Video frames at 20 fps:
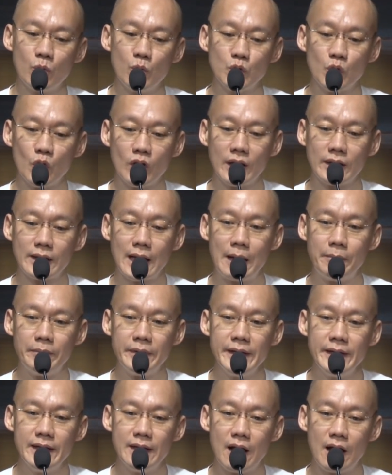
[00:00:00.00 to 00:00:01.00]
กุศลธรรม
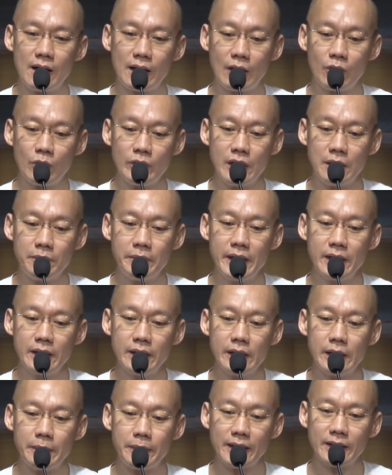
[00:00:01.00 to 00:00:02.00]
ที่เรายังไม่
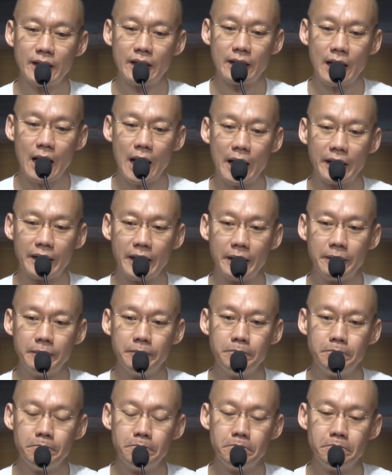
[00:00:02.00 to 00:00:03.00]
เคยพัฒนานั้น
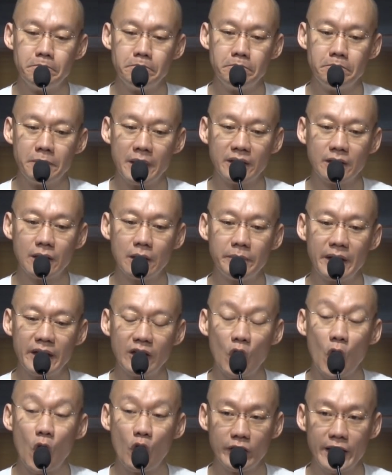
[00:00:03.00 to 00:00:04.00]
มันก็เป็
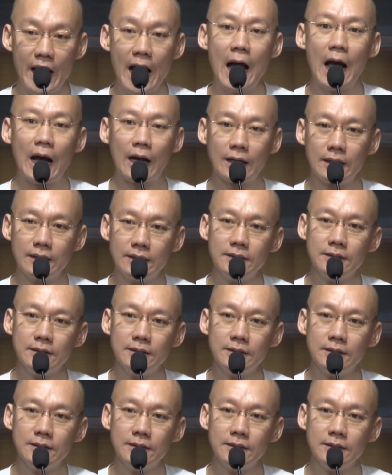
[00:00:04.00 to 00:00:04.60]
นของยาก